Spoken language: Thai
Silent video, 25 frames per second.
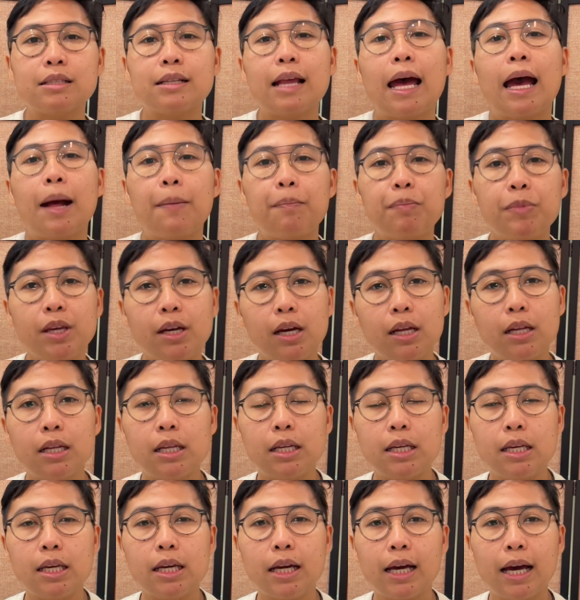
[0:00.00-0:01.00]
3 เดือน
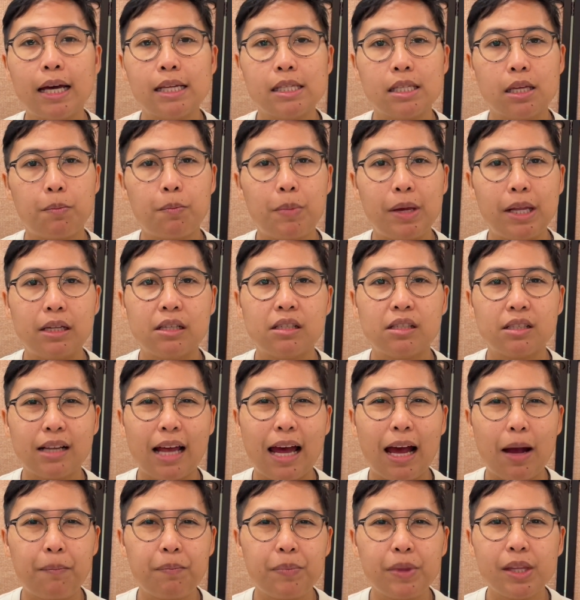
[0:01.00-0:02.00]
นี้ค่ะจะเป็น
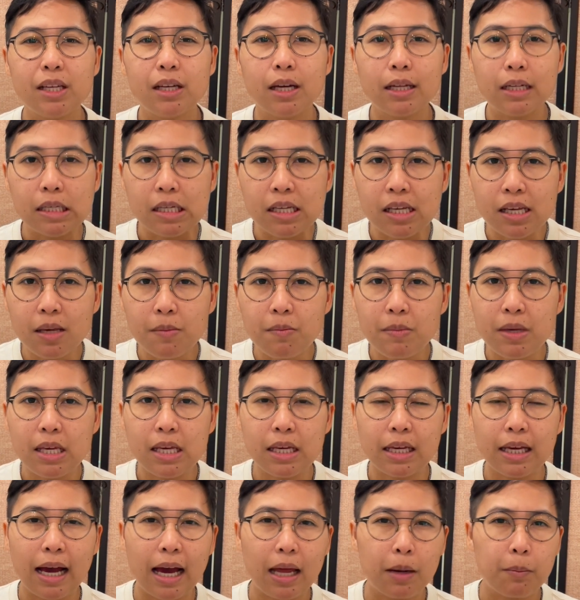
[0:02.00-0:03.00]
3 เดือนที่มี
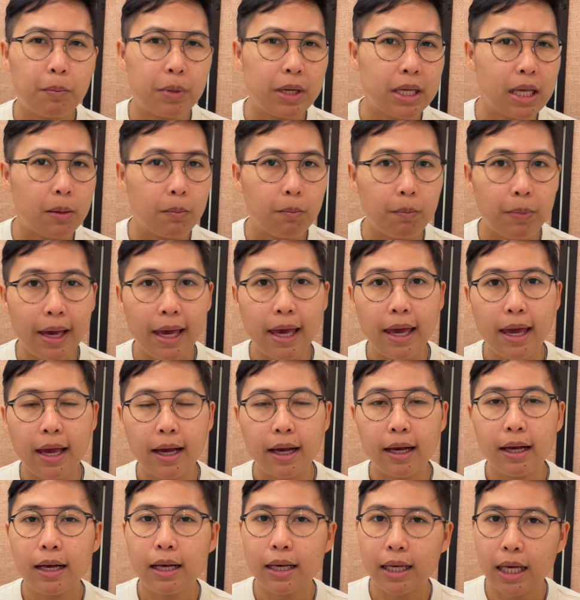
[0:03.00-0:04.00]
การเปลี่ยนแปลง
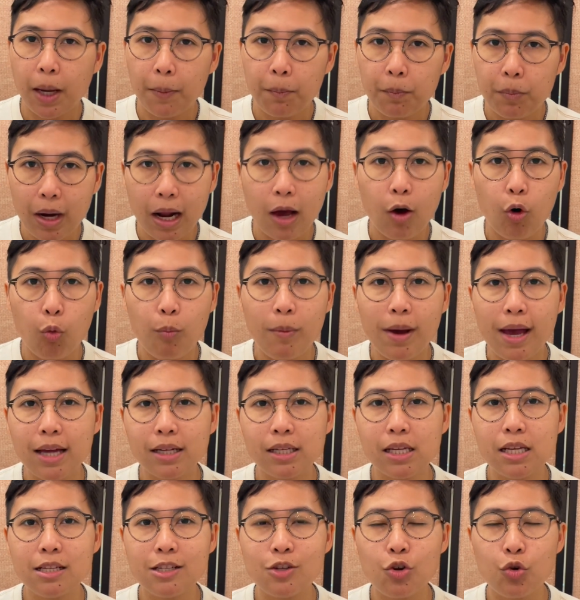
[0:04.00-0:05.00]
กับเรามา
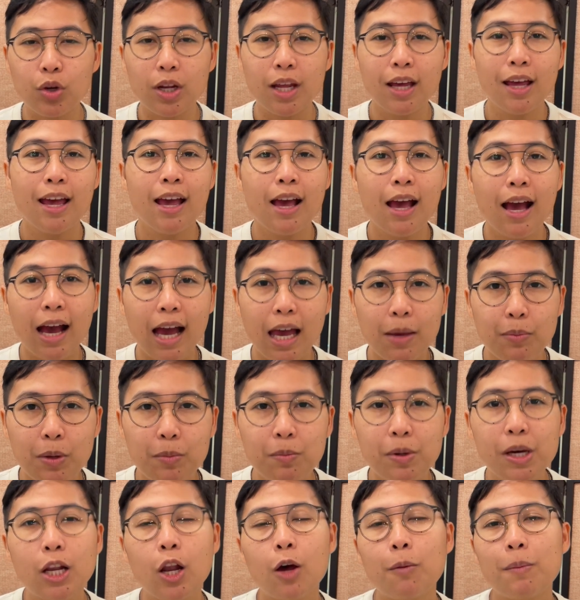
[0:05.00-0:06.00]
กที่สุดให้
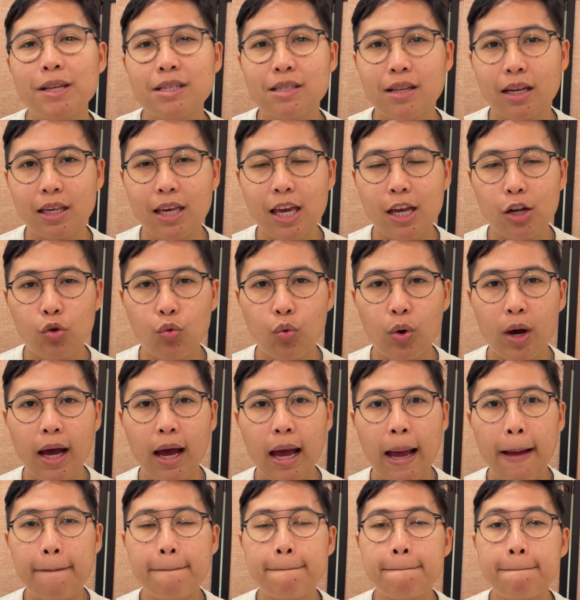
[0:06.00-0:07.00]
เพื่อนๆ ลองไปสังเกตดู
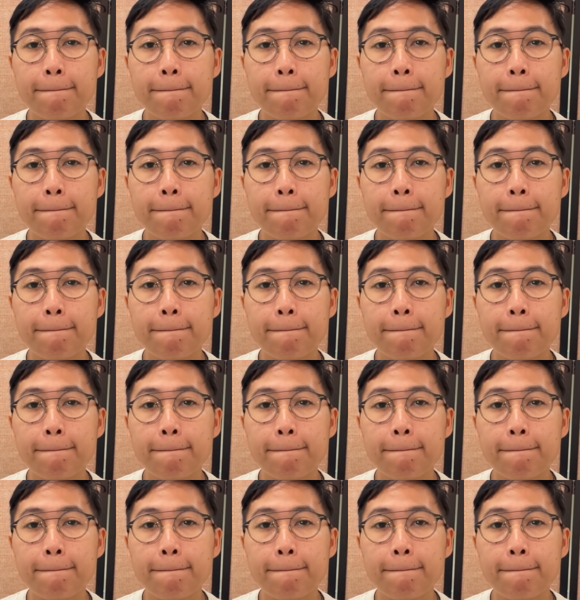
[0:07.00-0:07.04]
ค่ะ